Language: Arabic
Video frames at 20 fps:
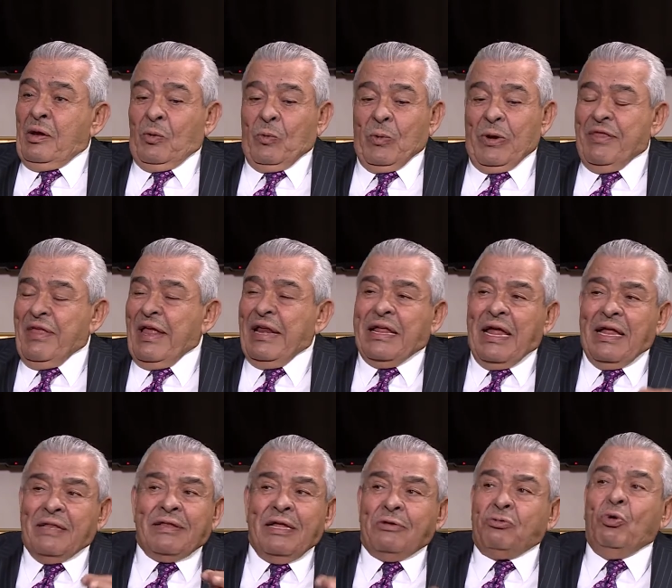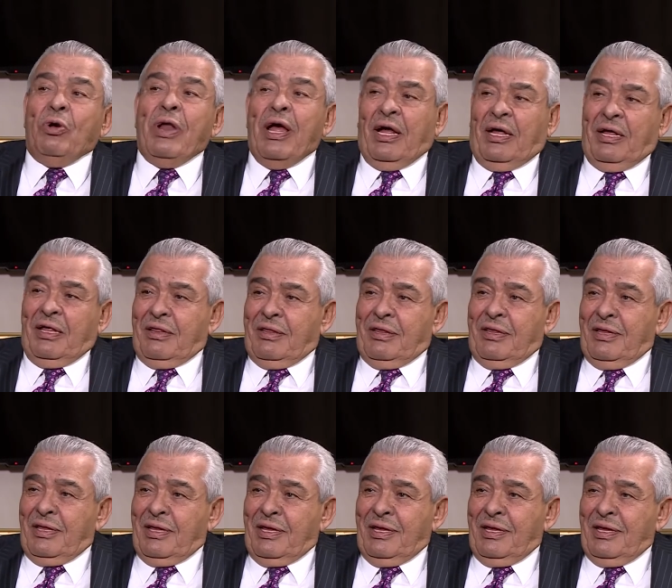ولذلك أنت تلاحظ
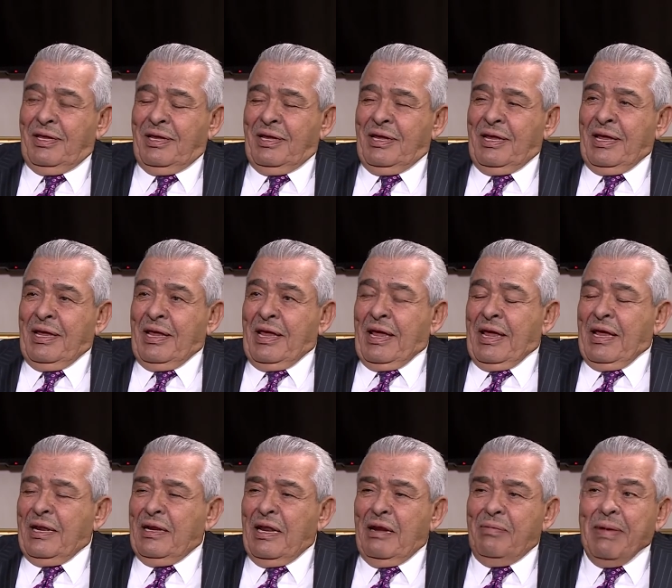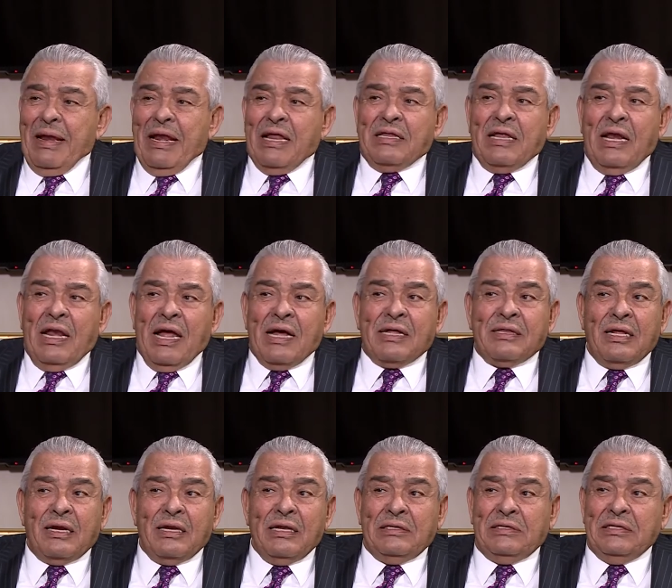أن البلد
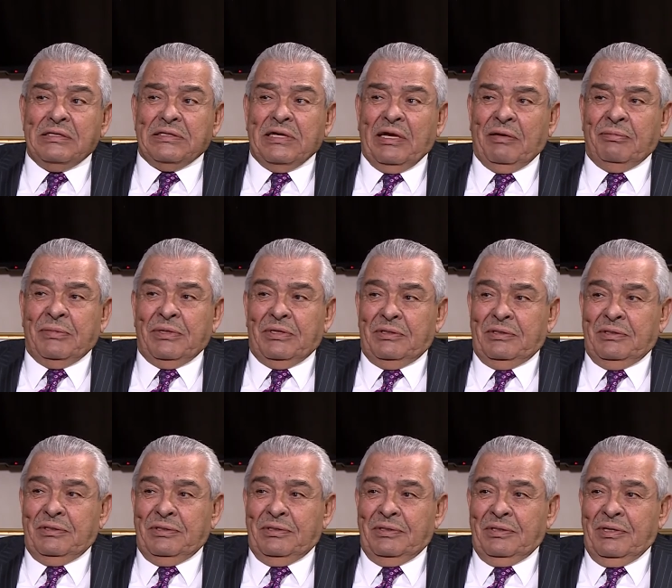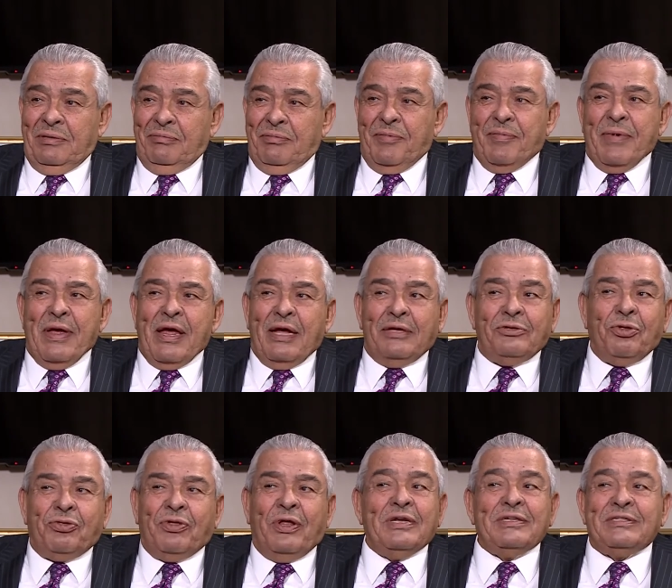الأكثر التزاما بما
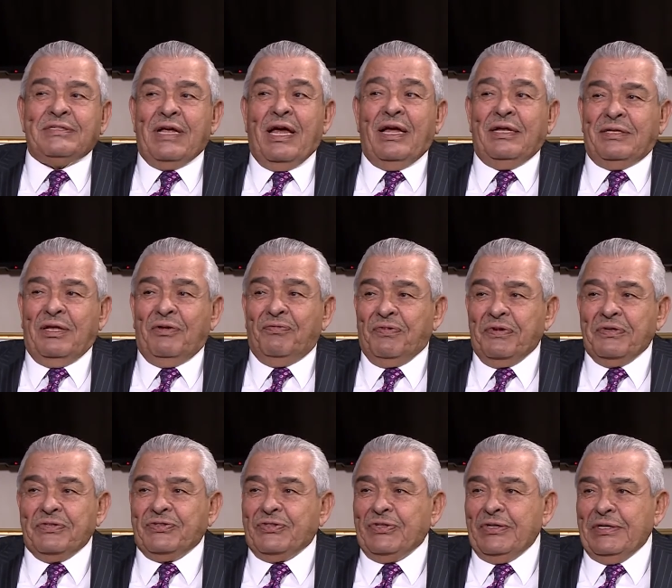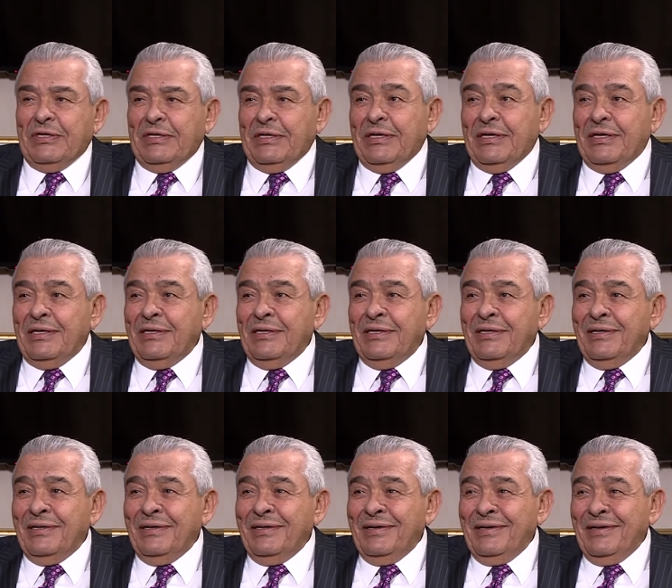يحدث على الساحة الفلسطينية
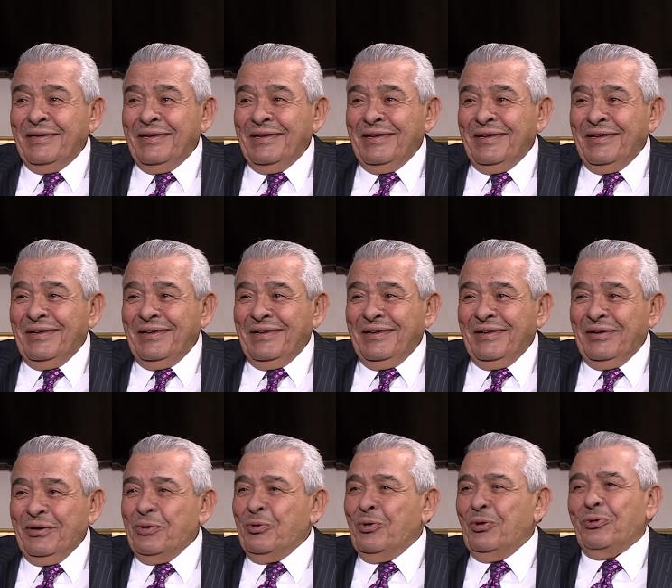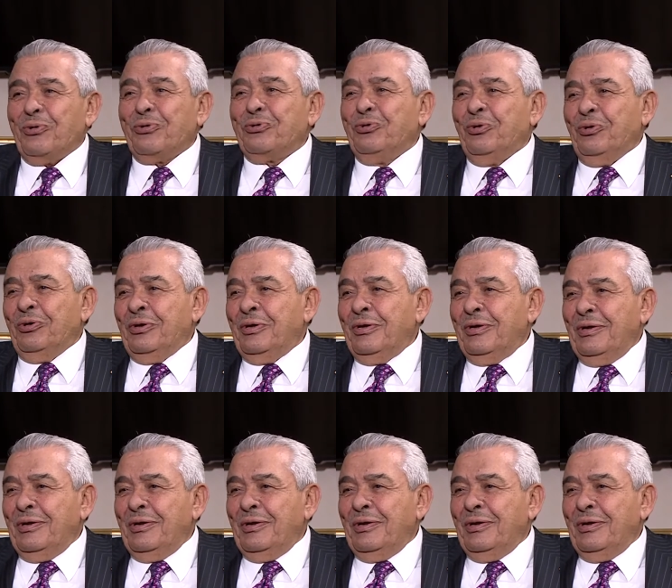هو الأردن